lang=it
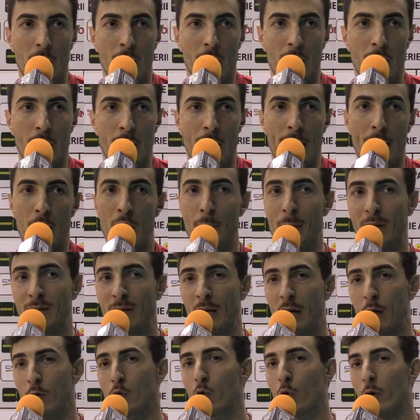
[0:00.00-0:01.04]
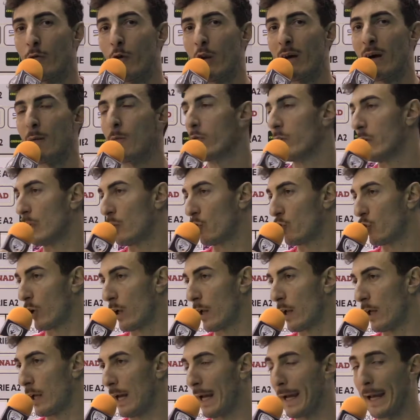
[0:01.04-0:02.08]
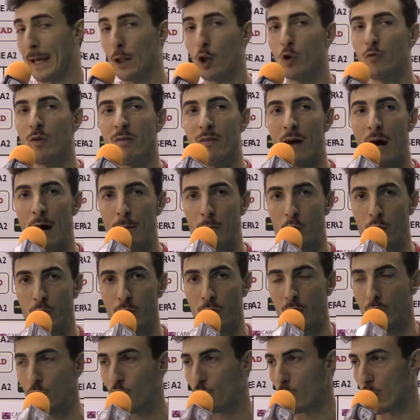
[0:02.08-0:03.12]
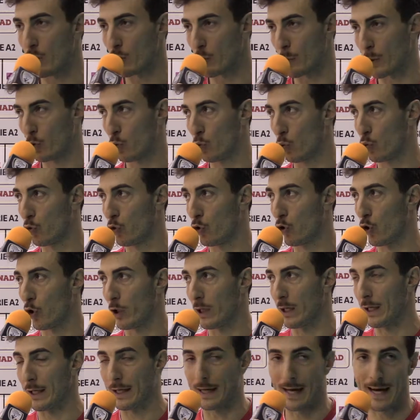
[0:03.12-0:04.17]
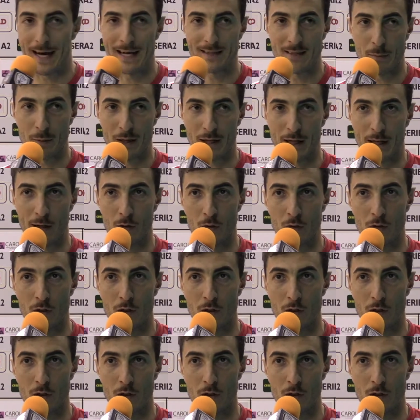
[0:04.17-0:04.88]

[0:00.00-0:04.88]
Era una partita che comunque volevamo vincere e che dovevamo vincere soprattutto in casa perché non,